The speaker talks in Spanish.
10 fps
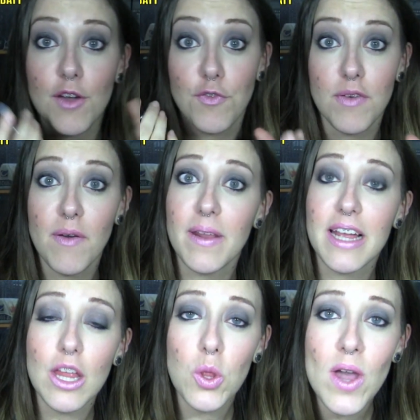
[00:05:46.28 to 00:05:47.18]
que fue
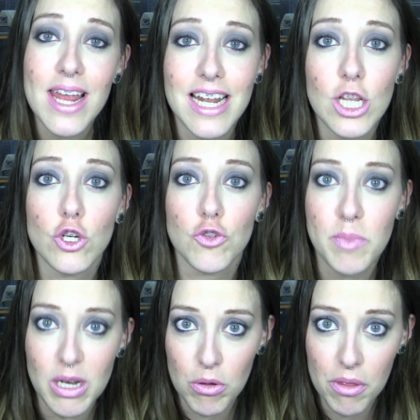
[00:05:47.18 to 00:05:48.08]
fabricado en el
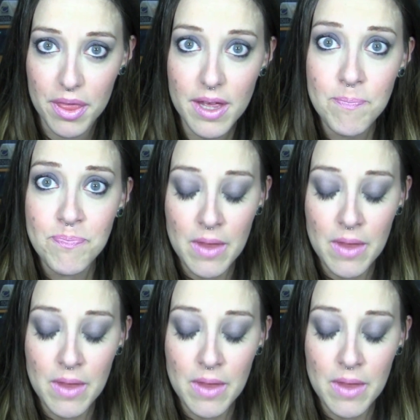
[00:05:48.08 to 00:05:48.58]
2011.